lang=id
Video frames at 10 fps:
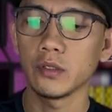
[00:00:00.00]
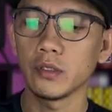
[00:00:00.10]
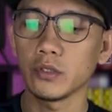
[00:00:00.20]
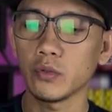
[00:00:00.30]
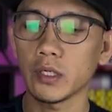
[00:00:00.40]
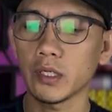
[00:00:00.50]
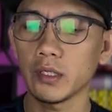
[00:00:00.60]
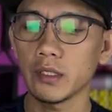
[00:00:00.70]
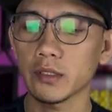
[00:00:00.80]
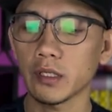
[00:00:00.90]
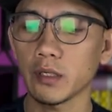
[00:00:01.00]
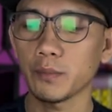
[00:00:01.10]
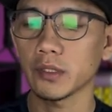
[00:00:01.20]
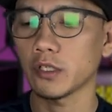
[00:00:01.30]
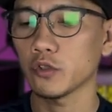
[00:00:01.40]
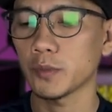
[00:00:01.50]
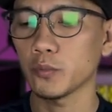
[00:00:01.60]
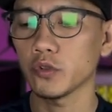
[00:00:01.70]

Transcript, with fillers: itu harganya sekarang 449